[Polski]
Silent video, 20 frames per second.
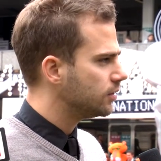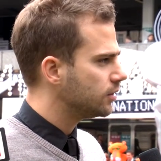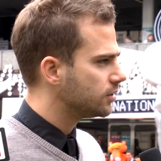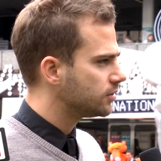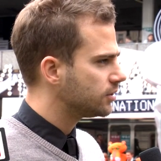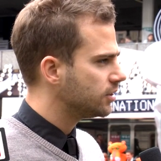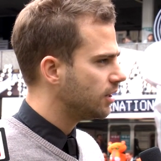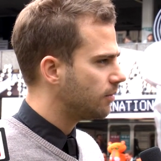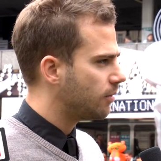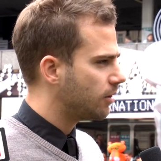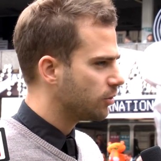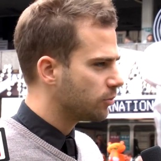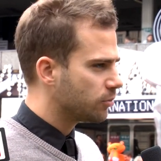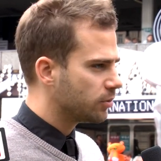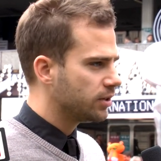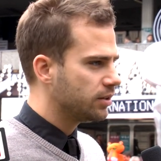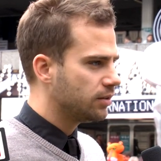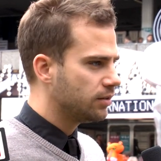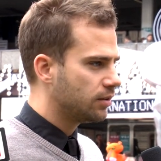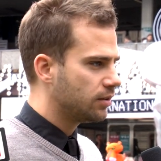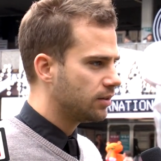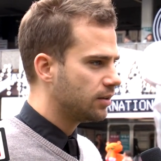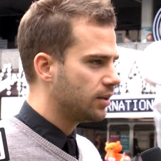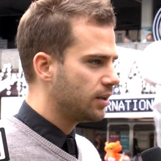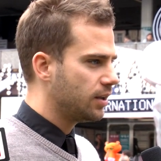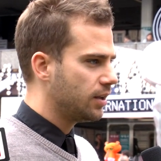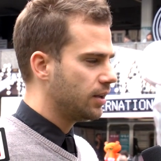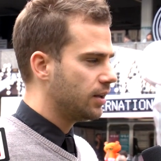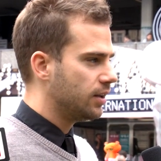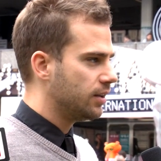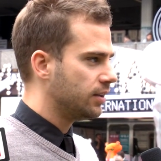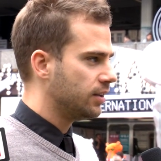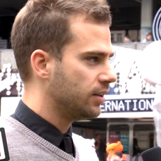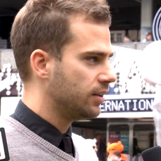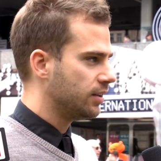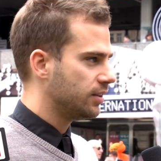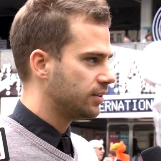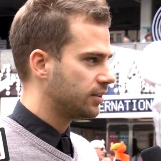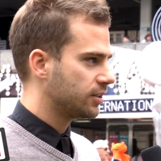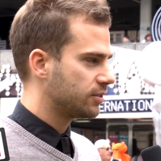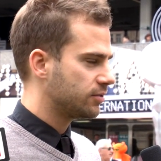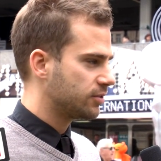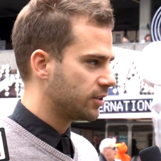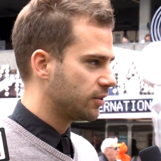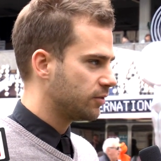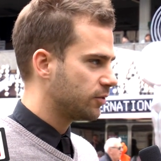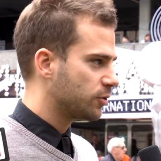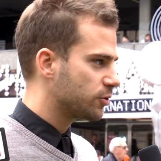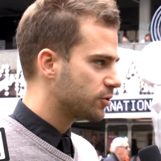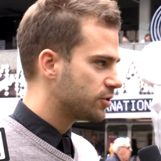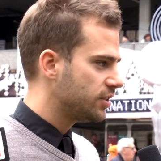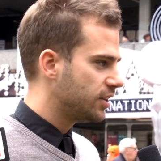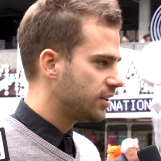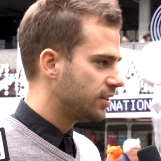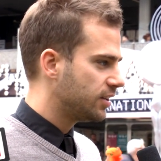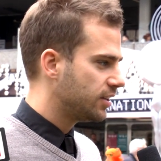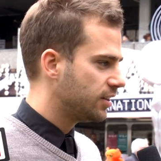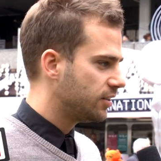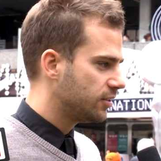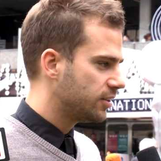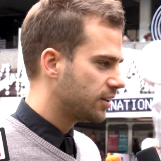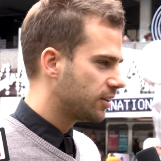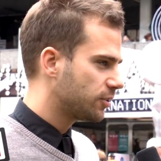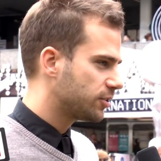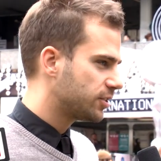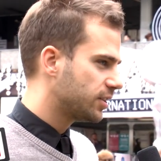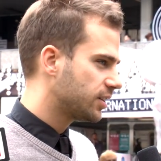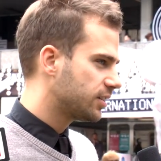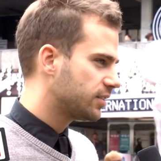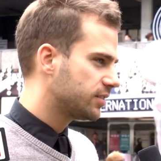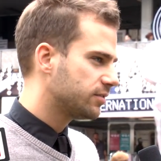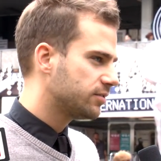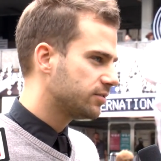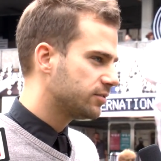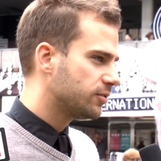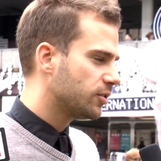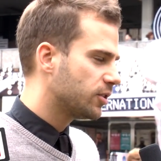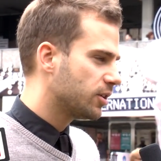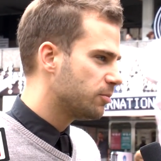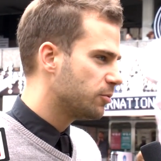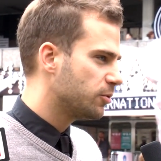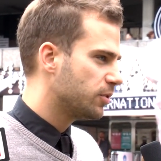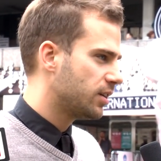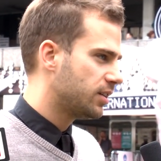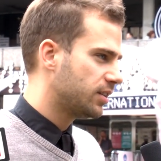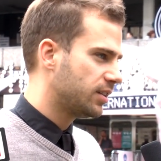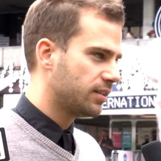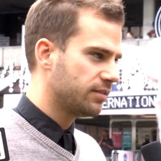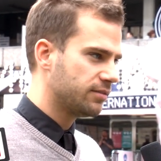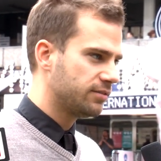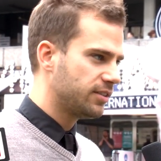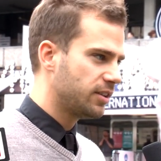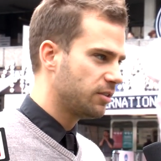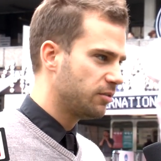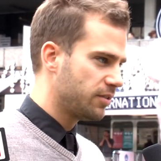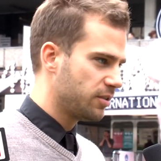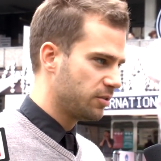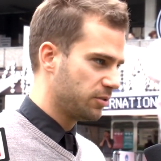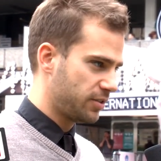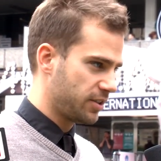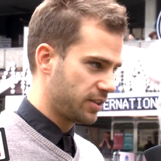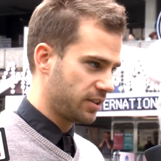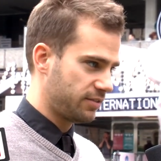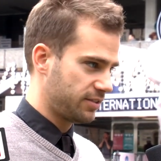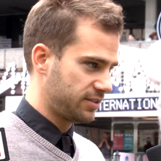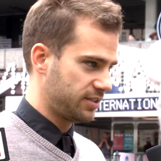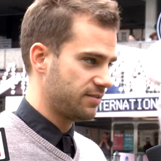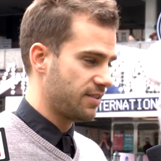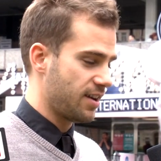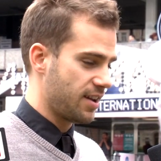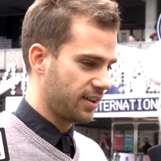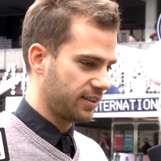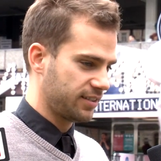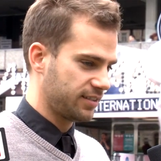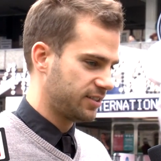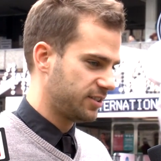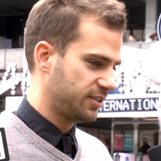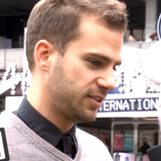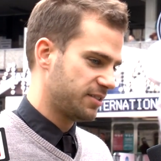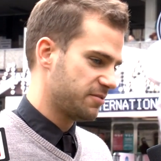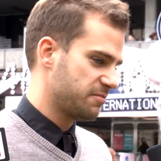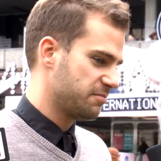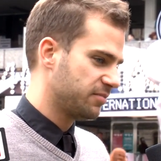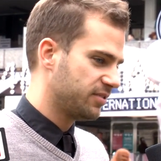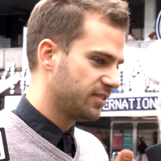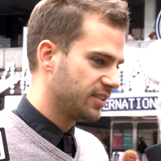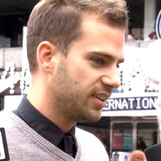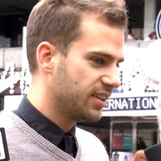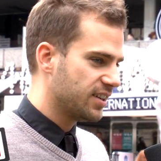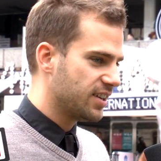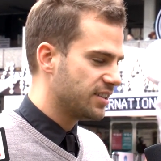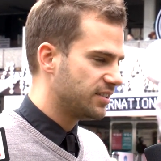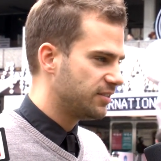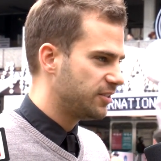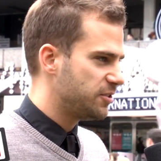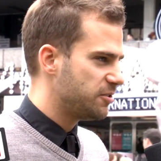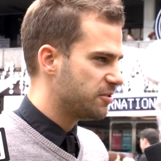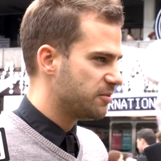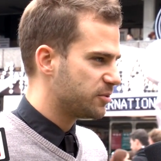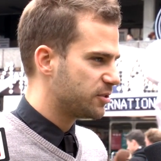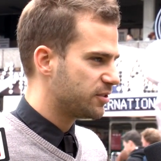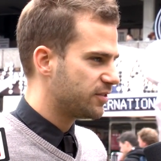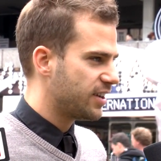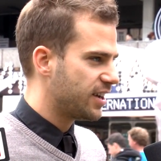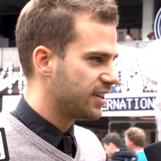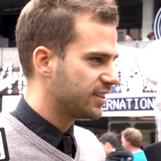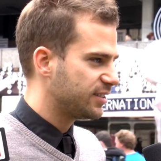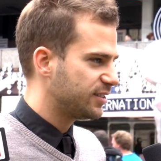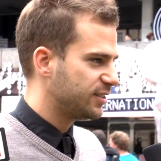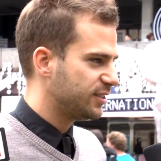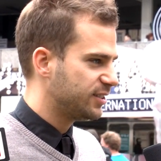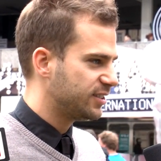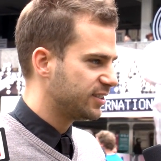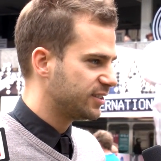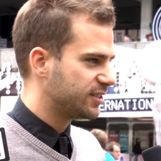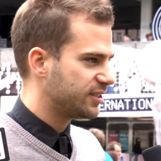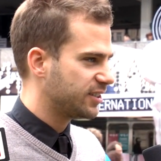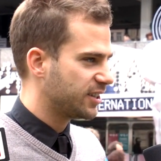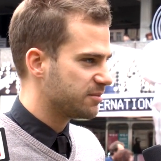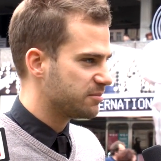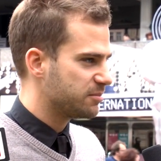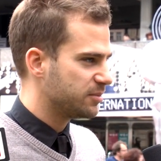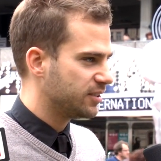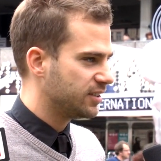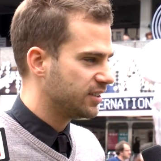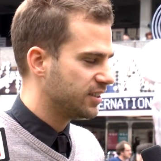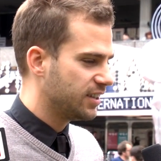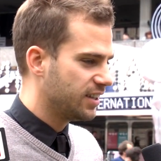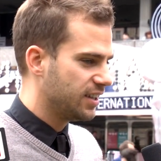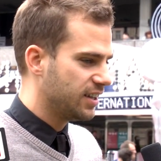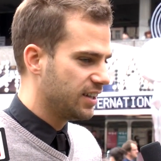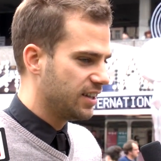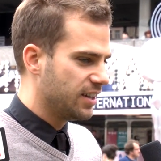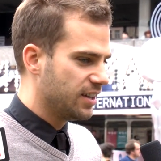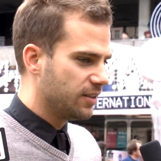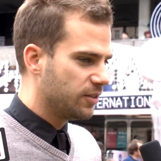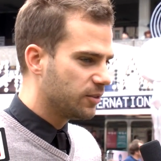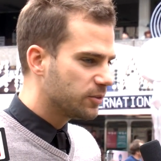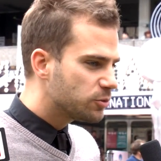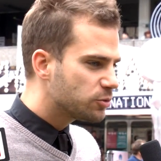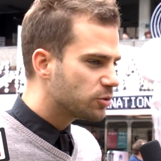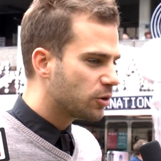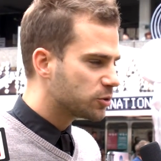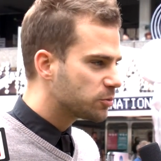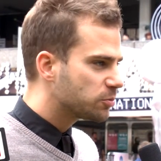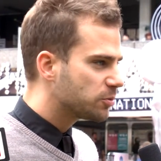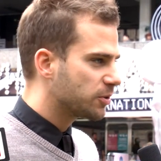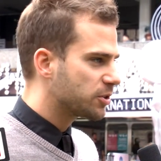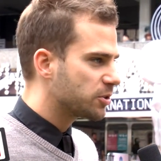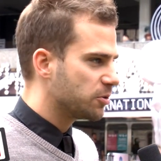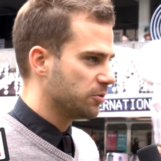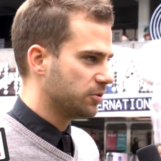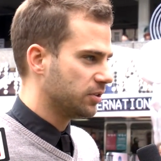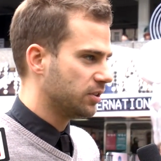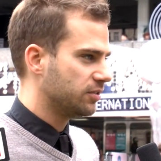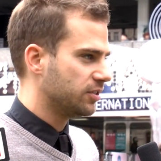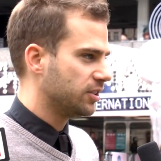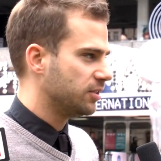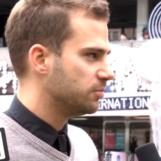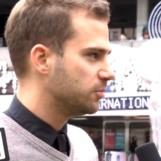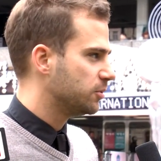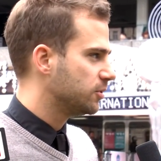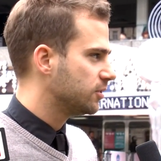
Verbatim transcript: Cinema the Real e, też wygrał wyróżnienie, no i jakoś tak w ogóle był na, na wielu, wielu świetnych festiwalach. Dzięki temu zwiedziłem świat i też jakby no, dużo osób zobaczyło ten film,